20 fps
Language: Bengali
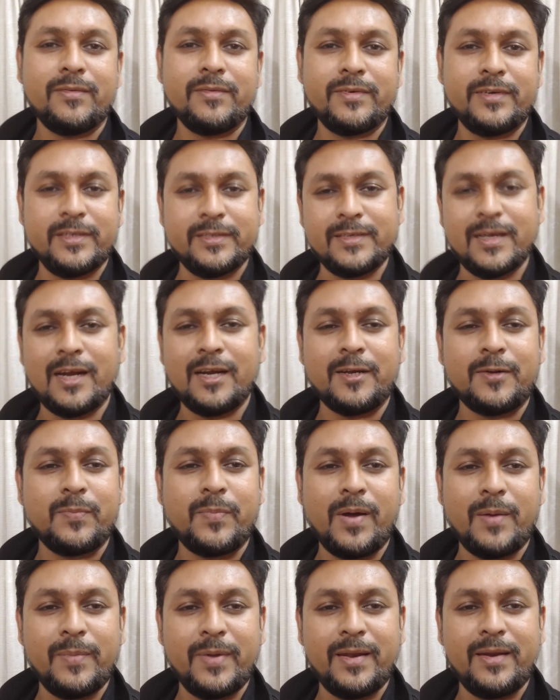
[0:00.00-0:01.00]
রেজাল্ট
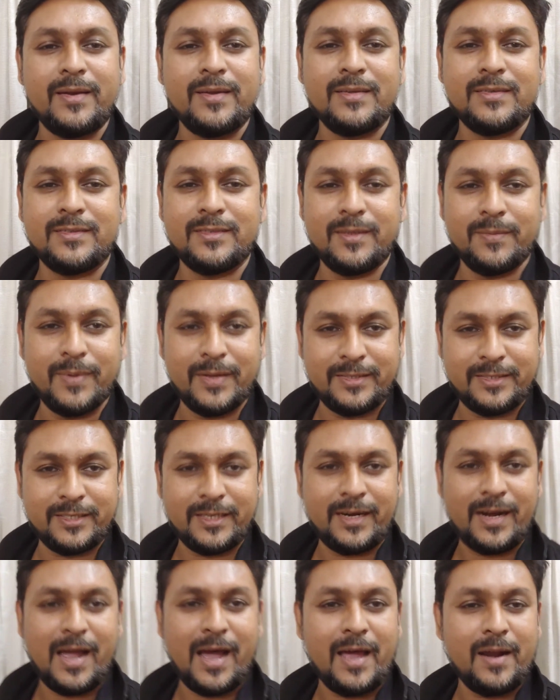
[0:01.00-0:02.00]
পাবেন যে
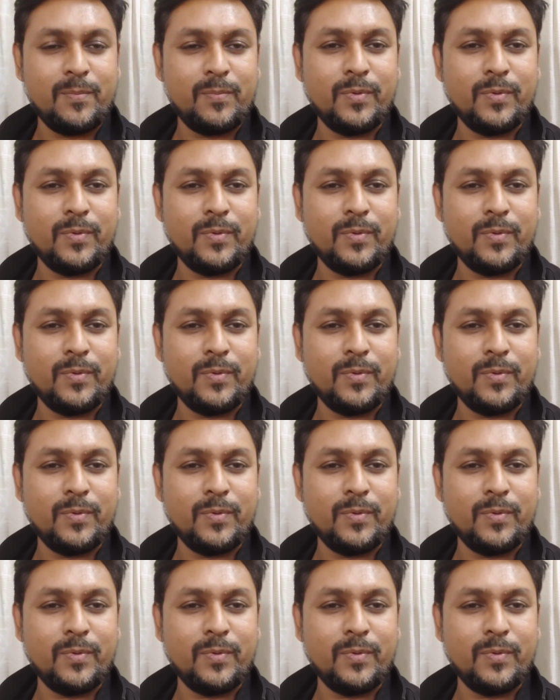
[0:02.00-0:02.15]
বাচ্চারা আর